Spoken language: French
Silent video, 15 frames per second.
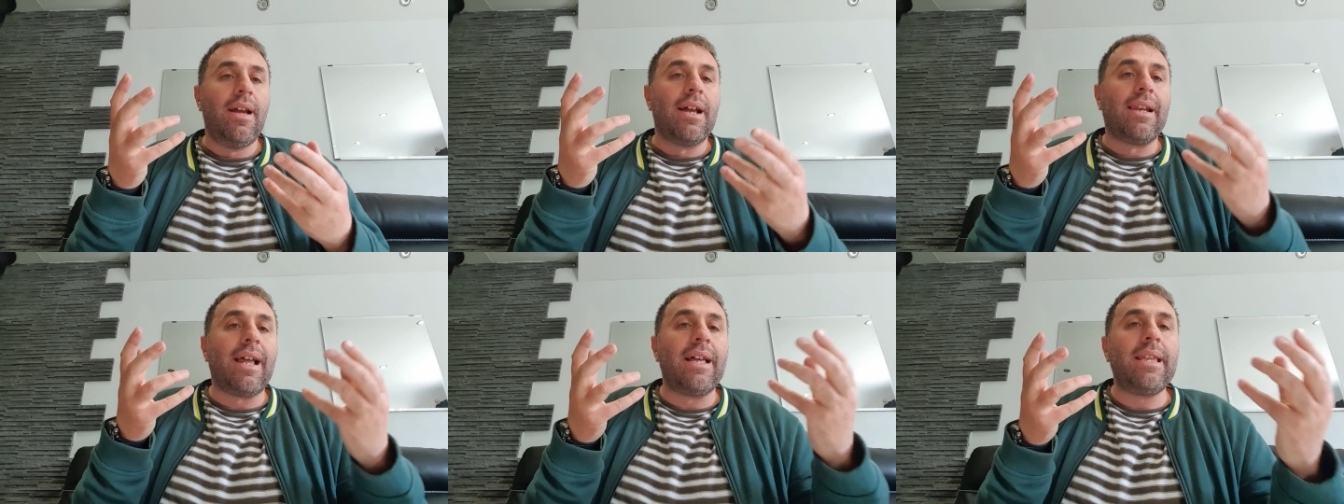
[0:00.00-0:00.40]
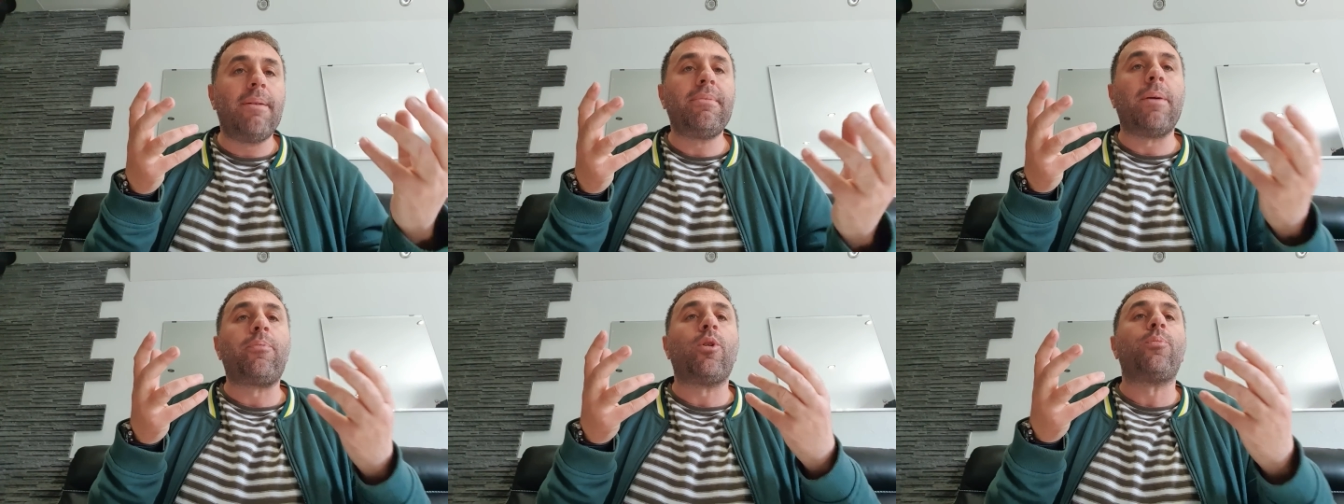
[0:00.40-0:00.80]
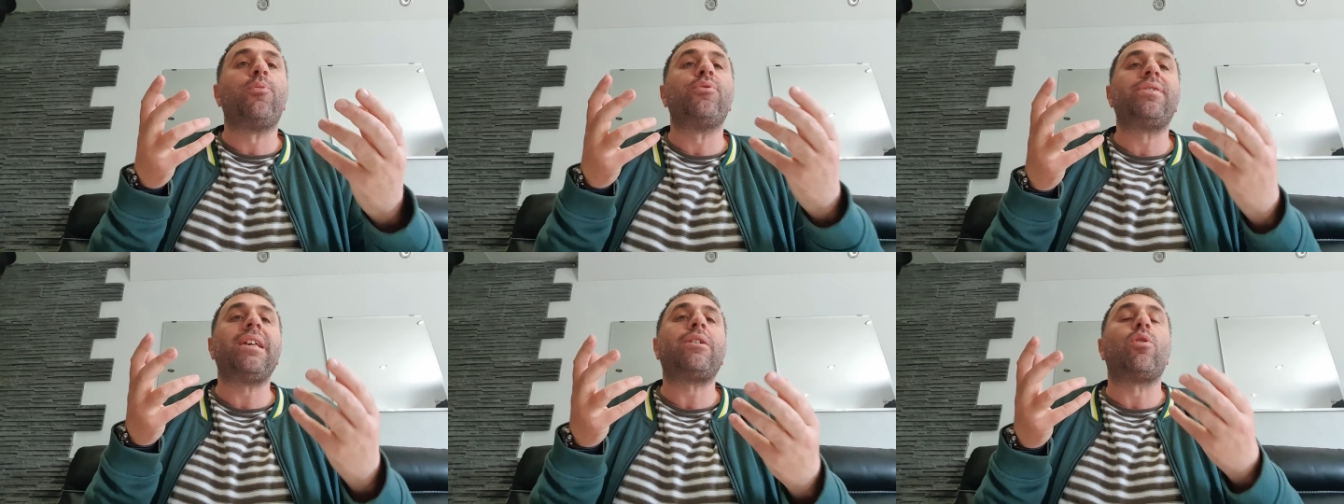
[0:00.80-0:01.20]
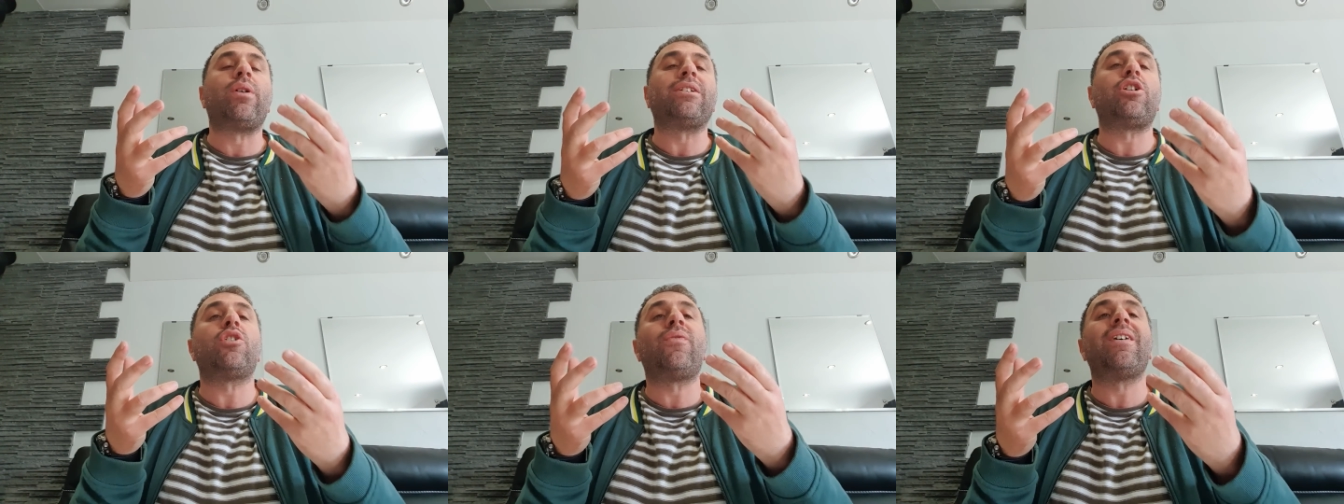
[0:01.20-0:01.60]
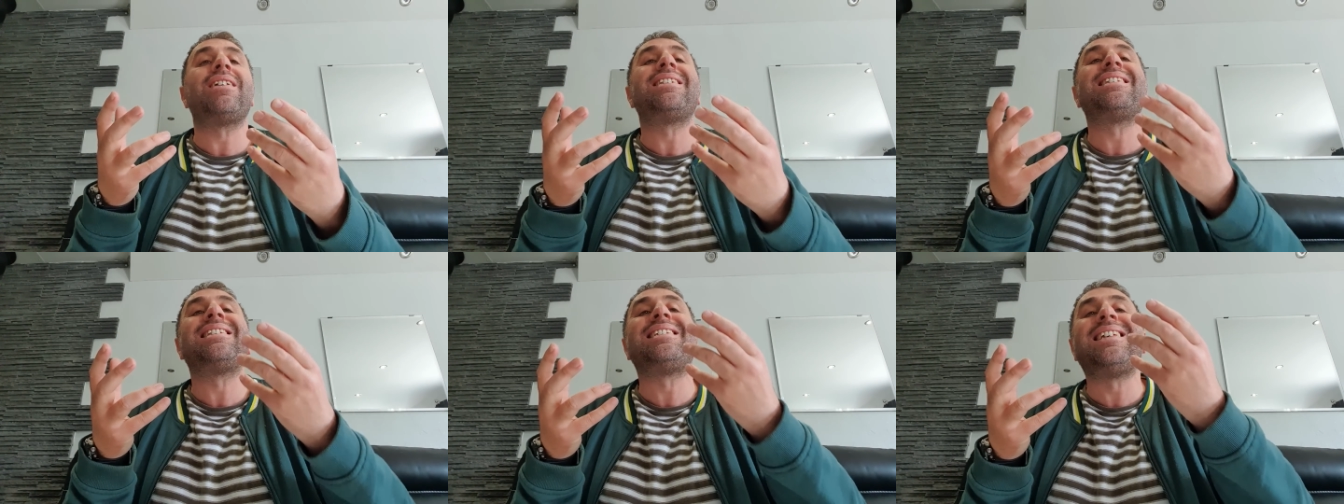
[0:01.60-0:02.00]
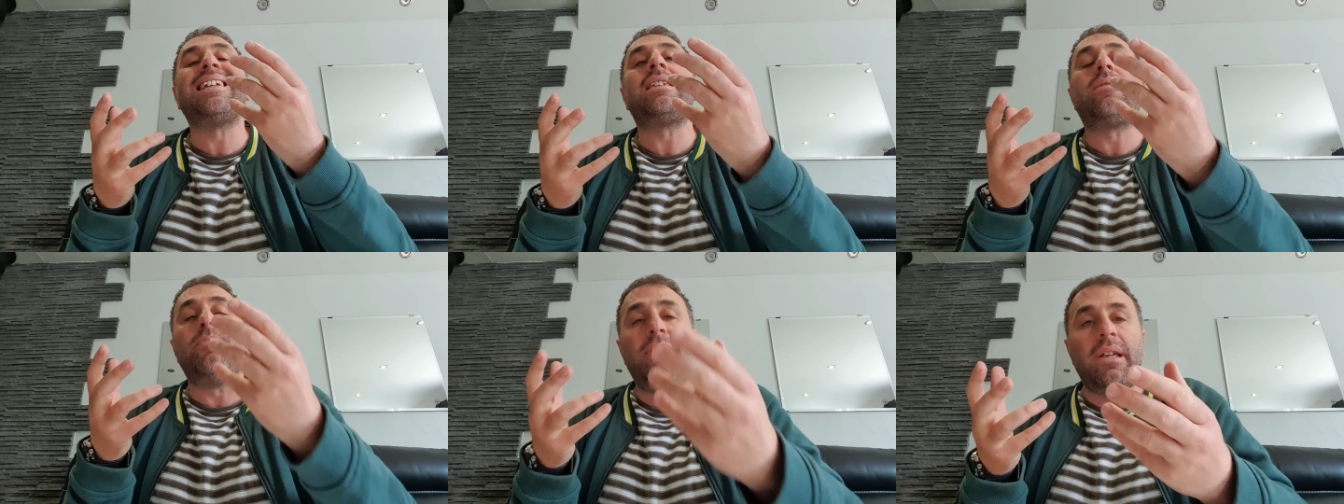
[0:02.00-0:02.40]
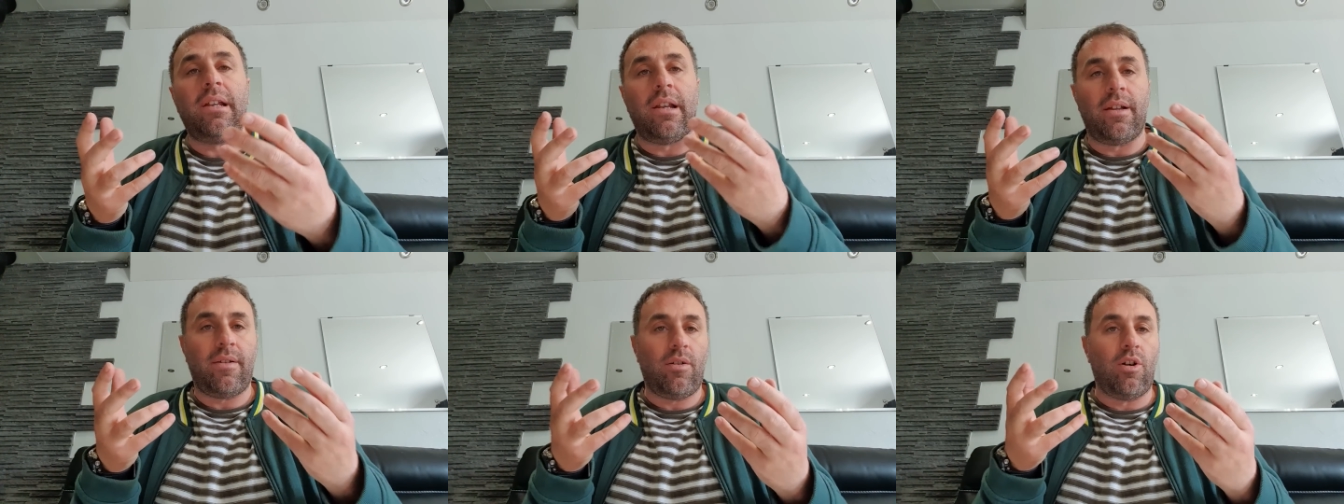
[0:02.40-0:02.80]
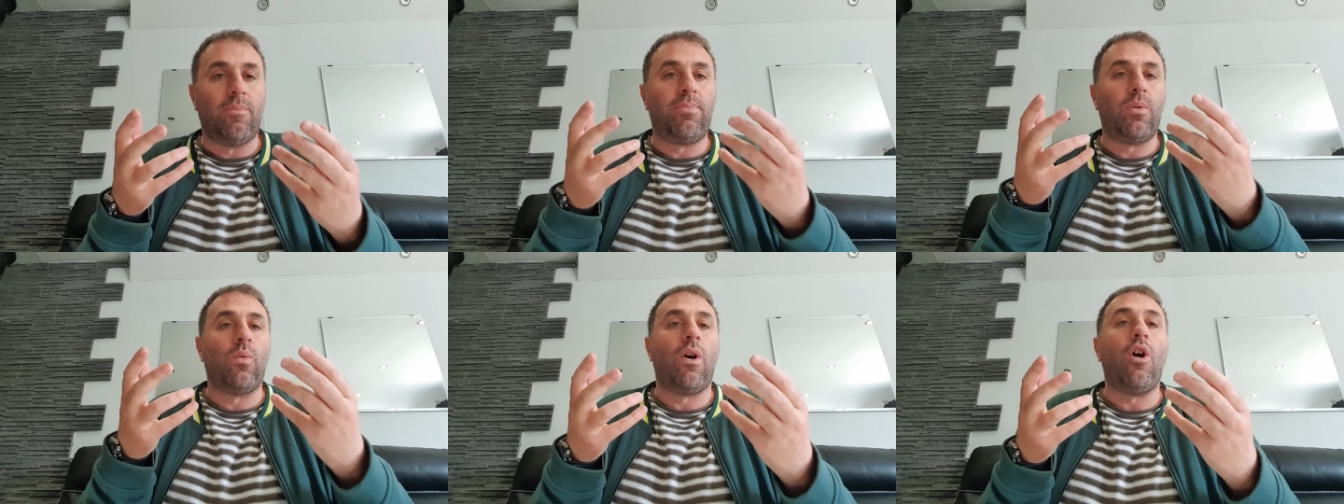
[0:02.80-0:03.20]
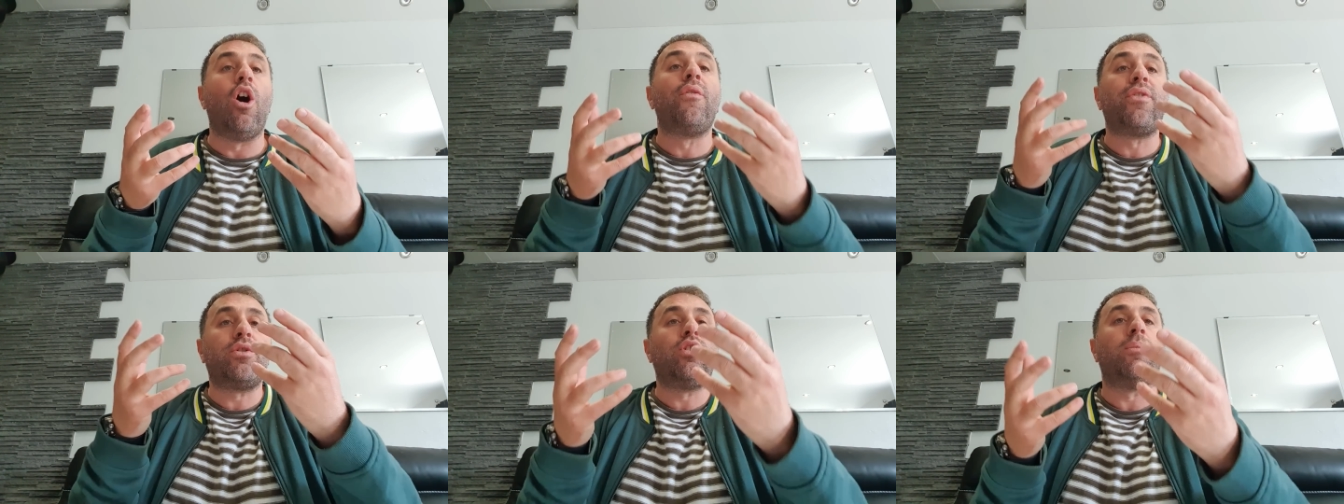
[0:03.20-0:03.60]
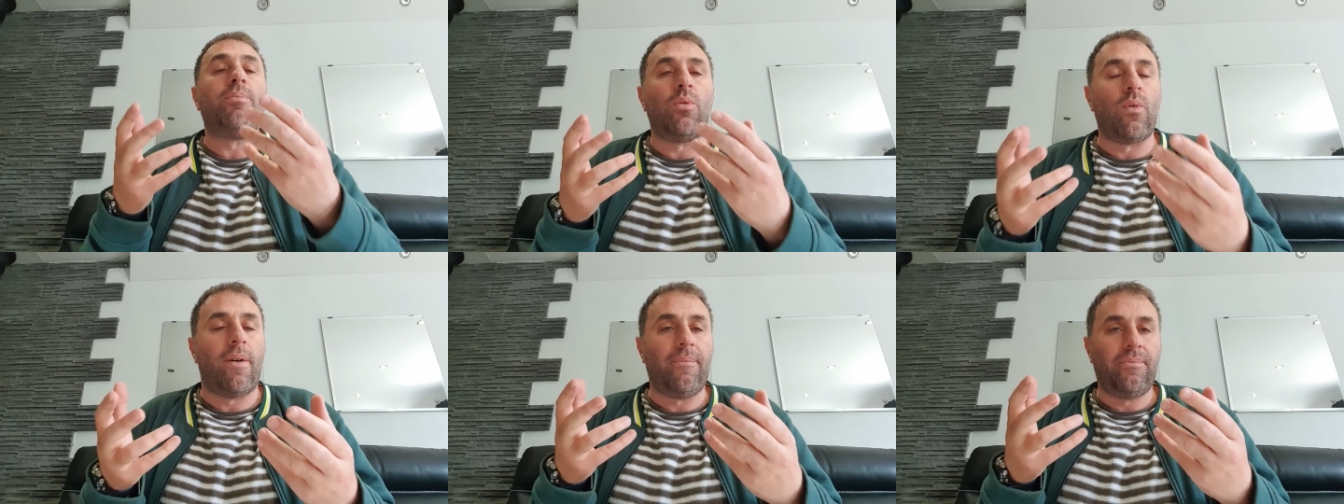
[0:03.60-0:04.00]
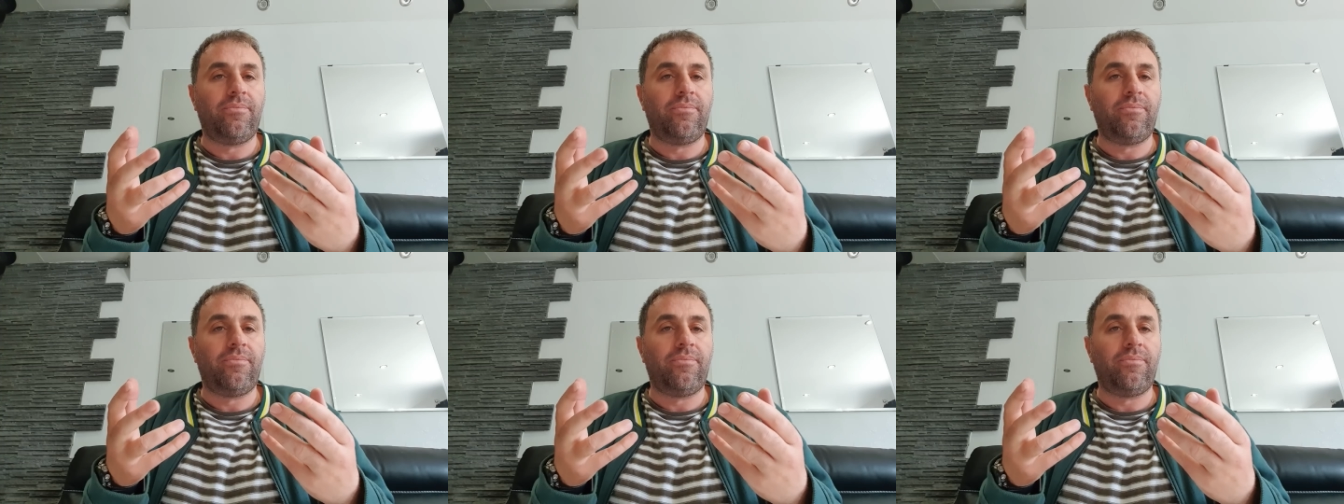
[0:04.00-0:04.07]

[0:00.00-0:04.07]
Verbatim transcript: l'ANEM n'a proposé que 87 000 emplois, offres d'emploi.